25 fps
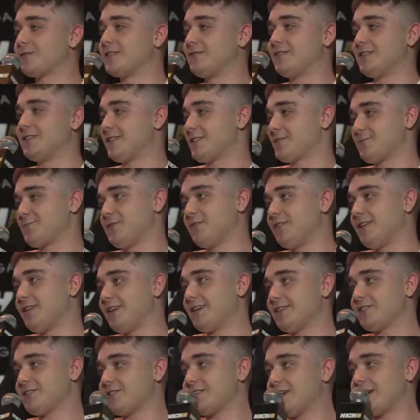więc też mi
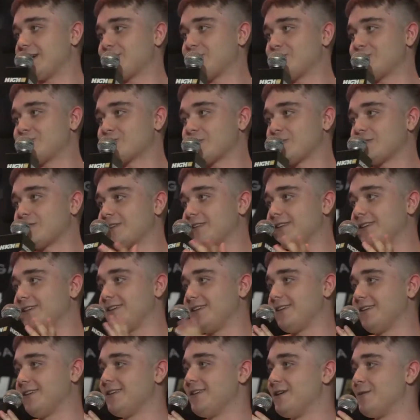wydaje się, jakby dużo
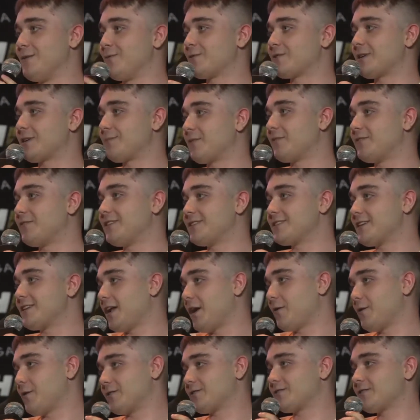wtedy, można powiedzieć,
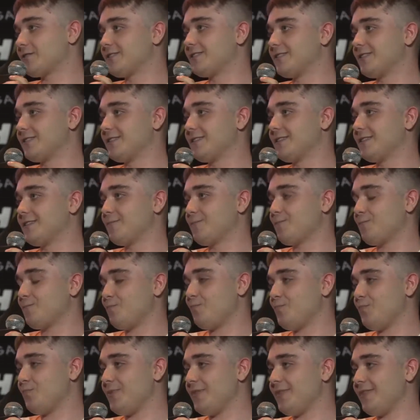grałeś.
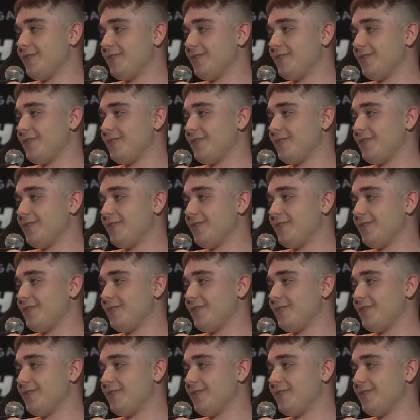Kupcio,